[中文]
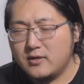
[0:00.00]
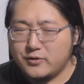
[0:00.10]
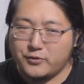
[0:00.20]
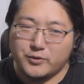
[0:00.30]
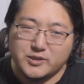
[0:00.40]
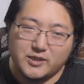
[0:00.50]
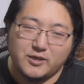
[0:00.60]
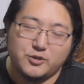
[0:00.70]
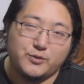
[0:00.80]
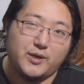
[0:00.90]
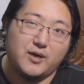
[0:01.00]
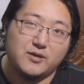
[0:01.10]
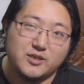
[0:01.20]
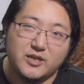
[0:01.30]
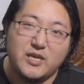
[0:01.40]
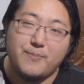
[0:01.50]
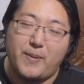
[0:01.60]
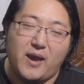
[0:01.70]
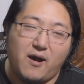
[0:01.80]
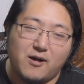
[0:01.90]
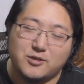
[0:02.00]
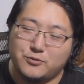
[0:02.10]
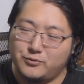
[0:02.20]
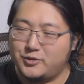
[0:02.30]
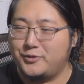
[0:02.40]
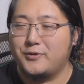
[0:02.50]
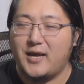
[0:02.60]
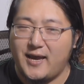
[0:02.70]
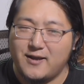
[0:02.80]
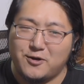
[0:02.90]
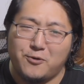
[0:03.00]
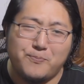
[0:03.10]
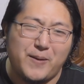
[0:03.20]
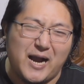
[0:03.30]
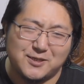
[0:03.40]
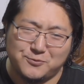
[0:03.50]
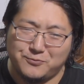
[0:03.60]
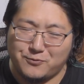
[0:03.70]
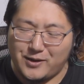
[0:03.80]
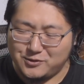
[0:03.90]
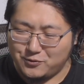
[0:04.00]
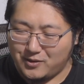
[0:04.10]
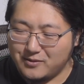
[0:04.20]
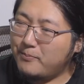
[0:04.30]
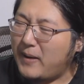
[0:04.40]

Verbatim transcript: 其实这个水啊，是一百二十度烧开，然后八十度灌装，